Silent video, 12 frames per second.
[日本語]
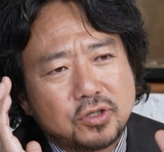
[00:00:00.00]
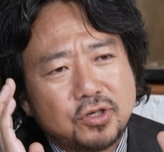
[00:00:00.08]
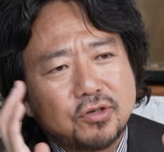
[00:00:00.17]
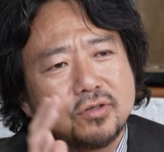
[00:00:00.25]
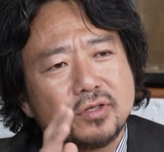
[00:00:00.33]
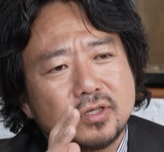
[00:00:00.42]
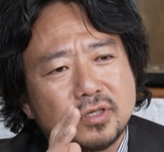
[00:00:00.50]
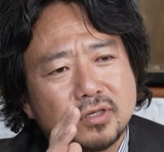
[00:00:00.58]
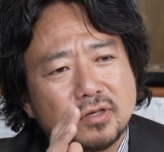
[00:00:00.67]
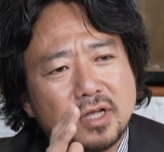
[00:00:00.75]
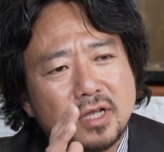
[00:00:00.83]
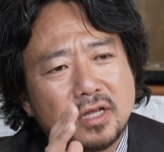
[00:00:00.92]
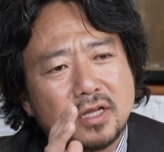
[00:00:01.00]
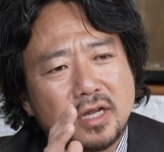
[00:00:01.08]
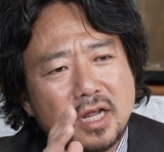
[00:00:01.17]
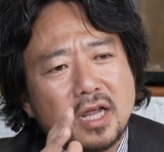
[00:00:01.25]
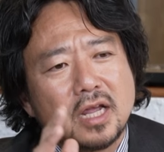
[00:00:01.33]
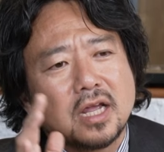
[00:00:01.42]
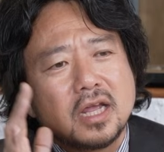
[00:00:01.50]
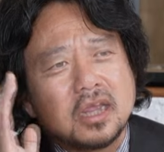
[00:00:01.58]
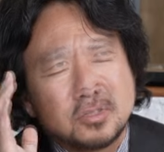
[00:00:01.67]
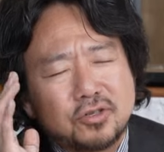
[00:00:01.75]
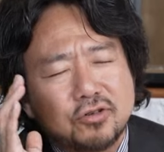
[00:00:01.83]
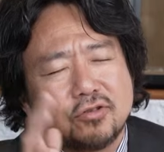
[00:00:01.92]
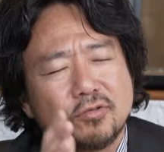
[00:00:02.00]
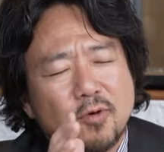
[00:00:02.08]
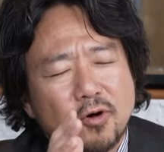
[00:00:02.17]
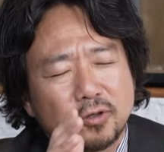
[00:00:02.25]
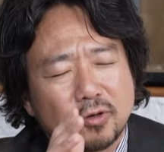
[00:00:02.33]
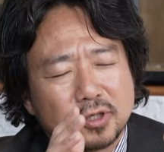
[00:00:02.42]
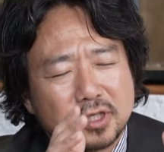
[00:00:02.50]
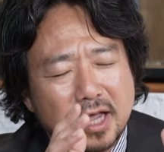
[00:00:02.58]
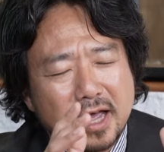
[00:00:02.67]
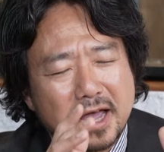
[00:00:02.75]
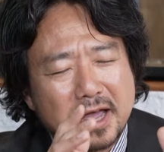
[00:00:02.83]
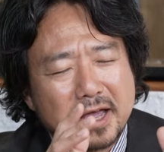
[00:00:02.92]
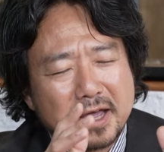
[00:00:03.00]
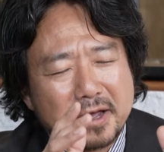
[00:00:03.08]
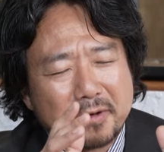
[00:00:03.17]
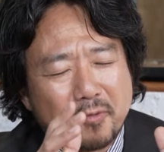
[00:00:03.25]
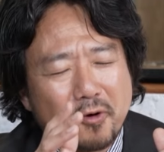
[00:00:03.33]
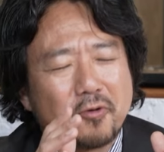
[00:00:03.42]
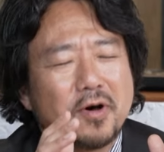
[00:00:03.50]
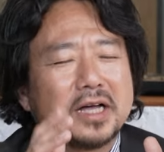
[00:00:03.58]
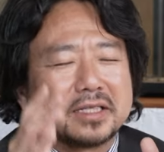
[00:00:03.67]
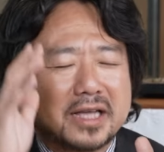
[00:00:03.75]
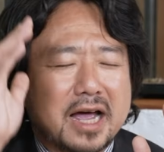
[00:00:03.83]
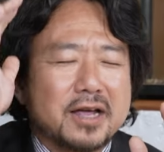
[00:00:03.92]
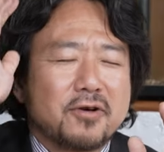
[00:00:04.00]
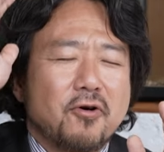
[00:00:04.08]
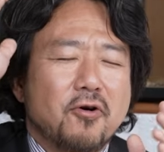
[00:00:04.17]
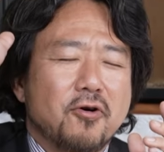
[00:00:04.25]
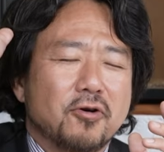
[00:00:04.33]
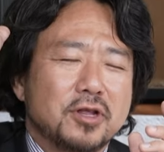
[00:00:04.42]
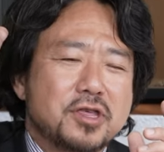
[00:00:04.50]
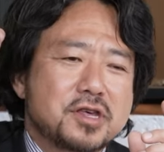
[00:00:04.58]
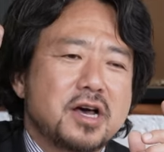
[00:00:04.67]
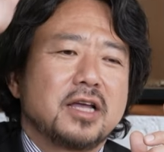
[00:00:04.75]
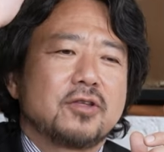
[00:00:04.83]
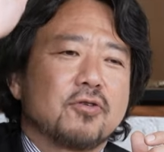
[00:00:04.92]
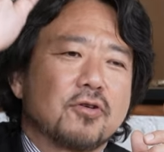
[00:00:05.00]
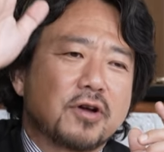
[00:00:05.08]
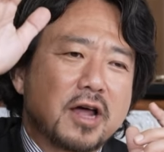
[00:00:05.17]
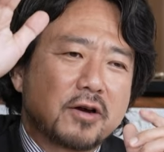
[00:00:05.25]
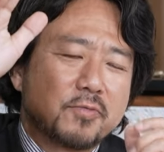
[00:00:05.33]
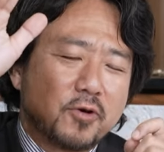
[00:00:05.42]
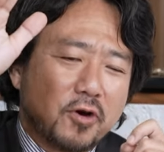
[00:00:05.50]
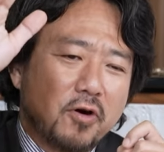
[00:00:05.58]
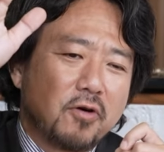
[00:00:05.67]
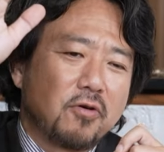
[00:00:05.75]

純粋に重毛として僕は最高峰に近いところにあるもの、